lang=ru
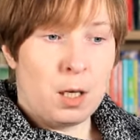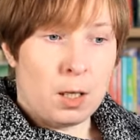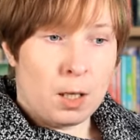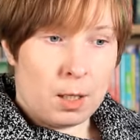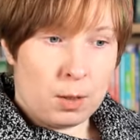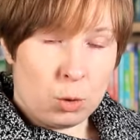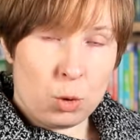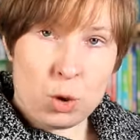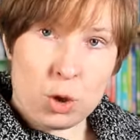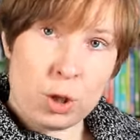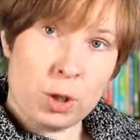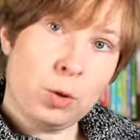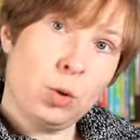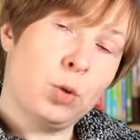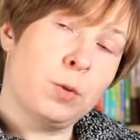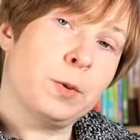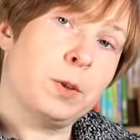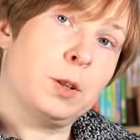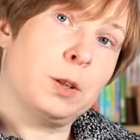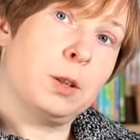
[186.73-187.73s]
Хорошая
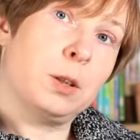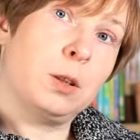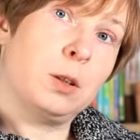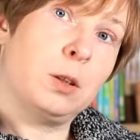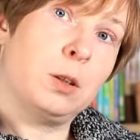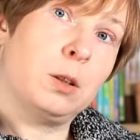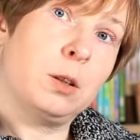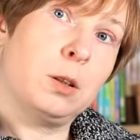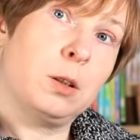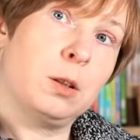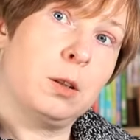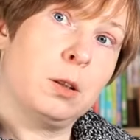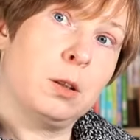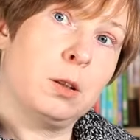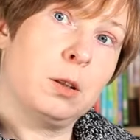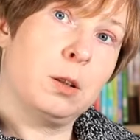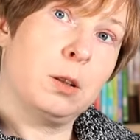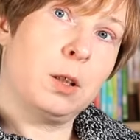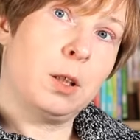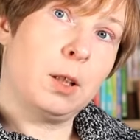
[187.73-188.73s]
новость.
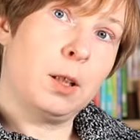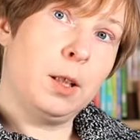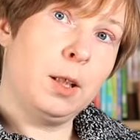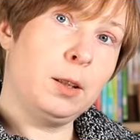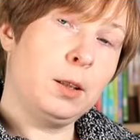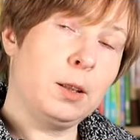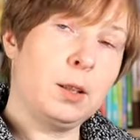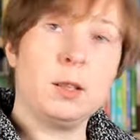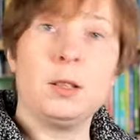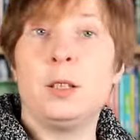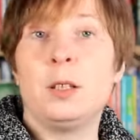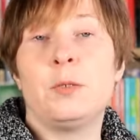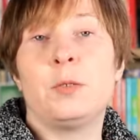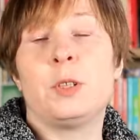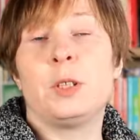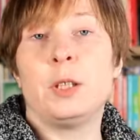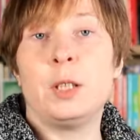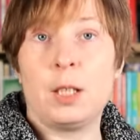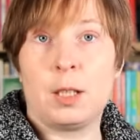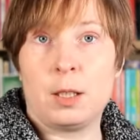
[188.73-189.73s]
Это так не
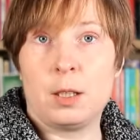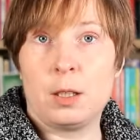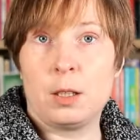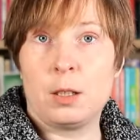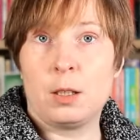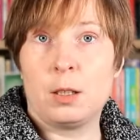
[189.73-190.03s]
навсегда.